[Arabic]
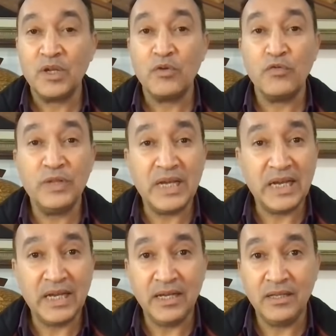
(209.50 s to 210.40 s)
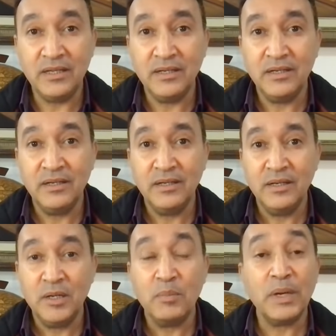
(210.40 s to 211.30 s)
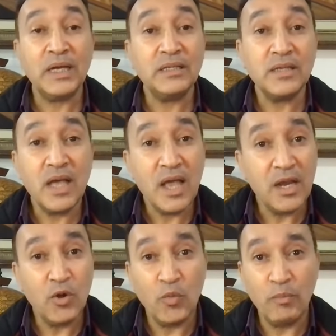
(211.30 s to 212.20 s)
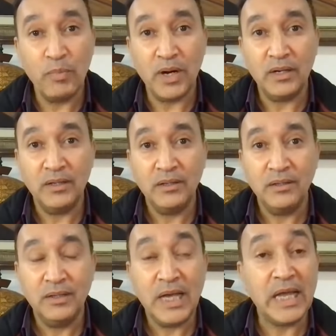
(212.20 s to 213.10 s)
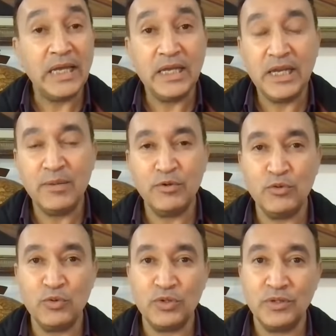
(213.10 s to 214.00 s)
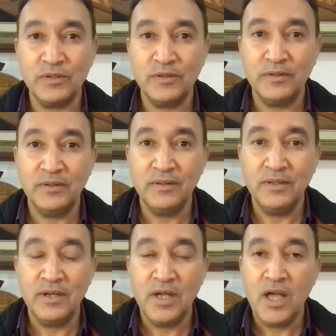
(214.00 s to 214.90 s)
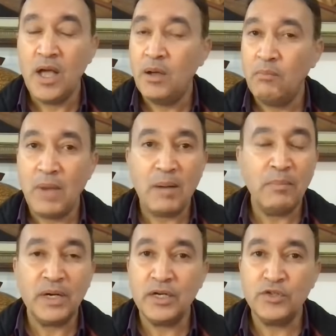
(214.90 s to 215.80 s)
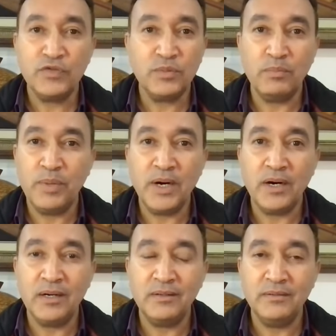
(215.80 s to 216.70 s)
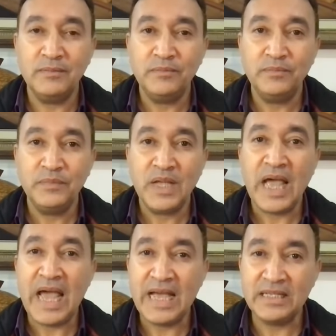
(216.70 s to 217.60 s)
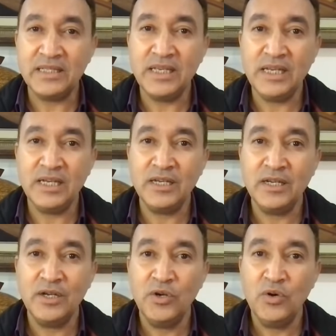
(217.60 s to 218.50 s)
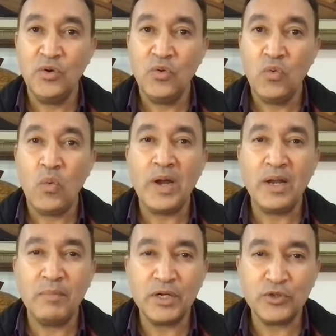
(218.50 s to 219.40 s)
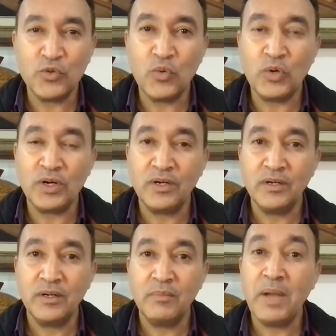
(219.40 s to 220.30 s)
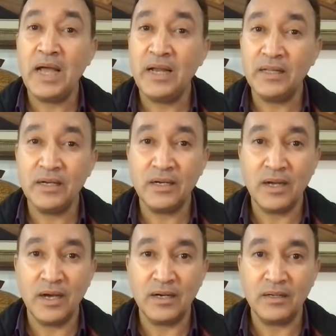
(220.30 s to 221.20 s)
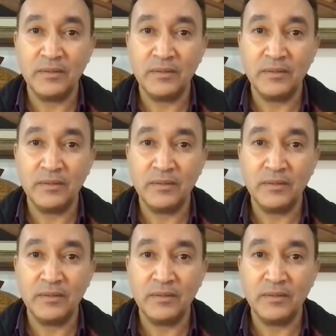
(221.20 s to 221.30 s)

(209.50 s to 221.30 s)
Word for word: في داك العيد بقيت انا وبا عيدنا بجوج ما عمرني شفت با حزين ولا مكسور بحال هذاك النهار